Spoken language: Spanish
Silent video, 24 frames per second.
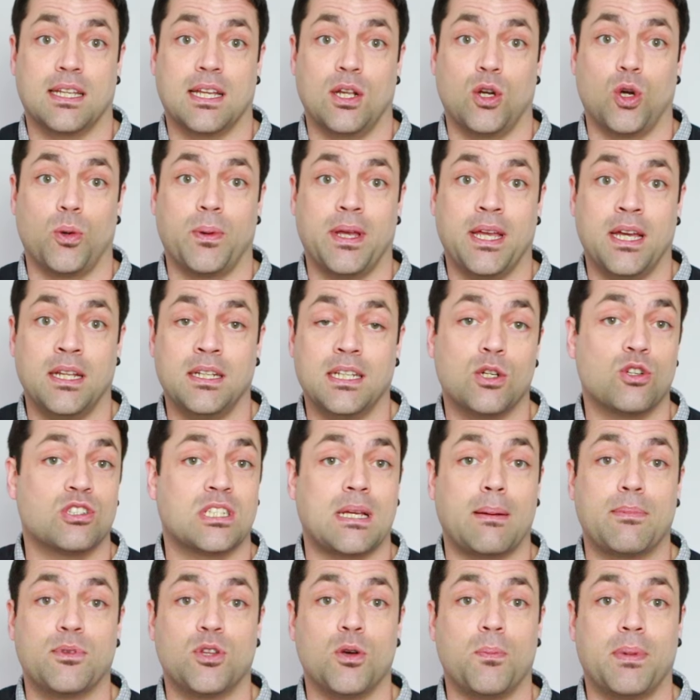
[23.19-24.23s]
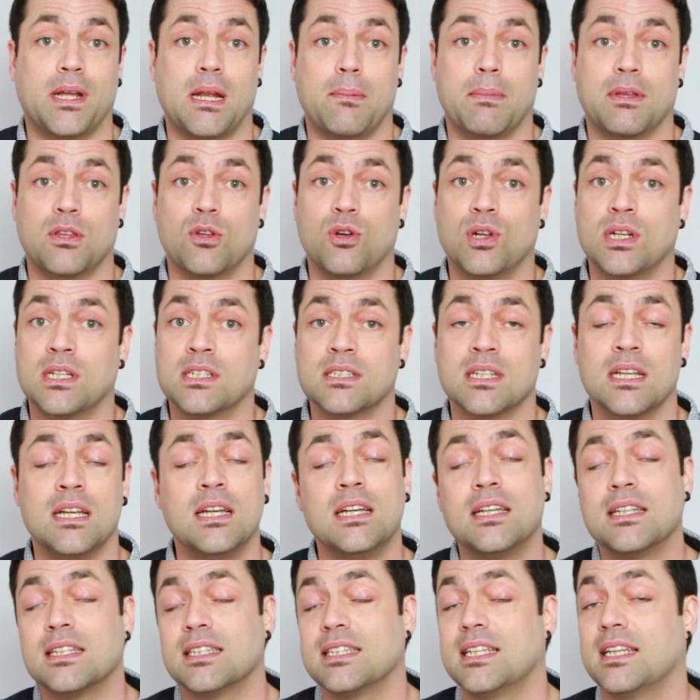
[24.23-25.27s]
que lo vean y no es apto para menores
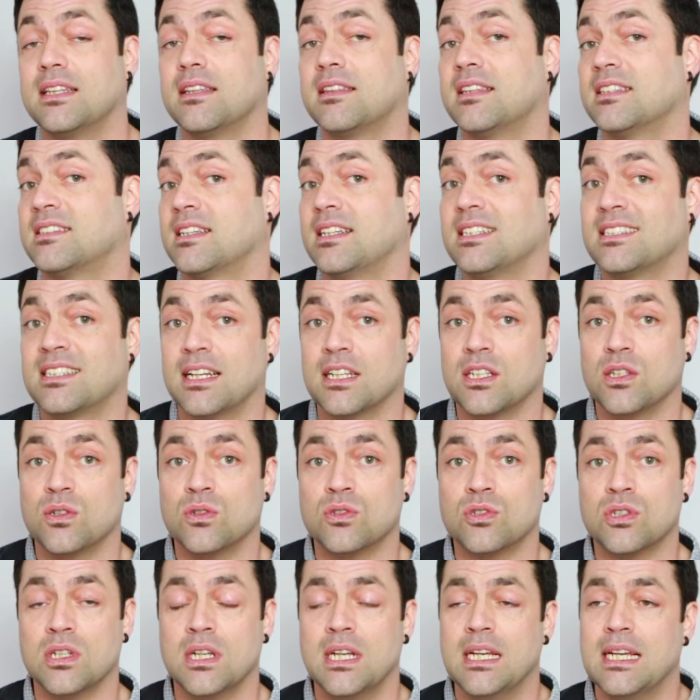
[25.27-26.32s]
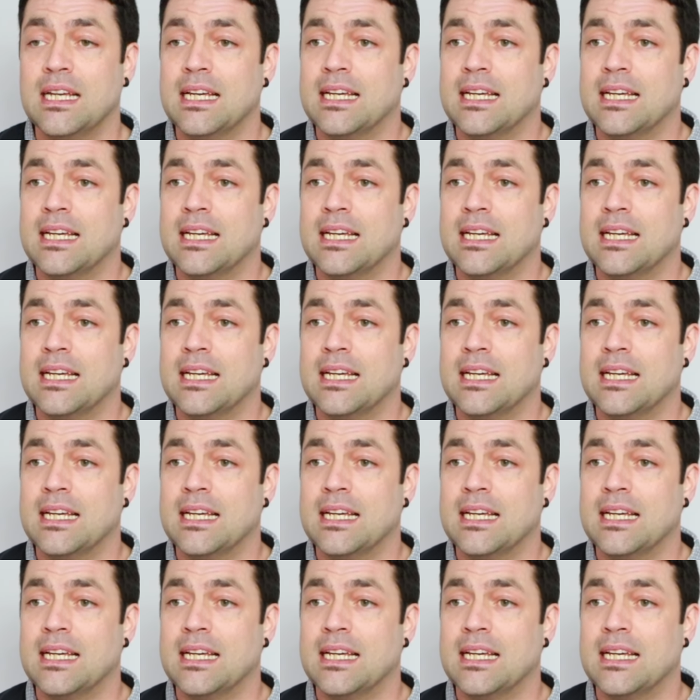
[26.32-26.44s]
de 16 años.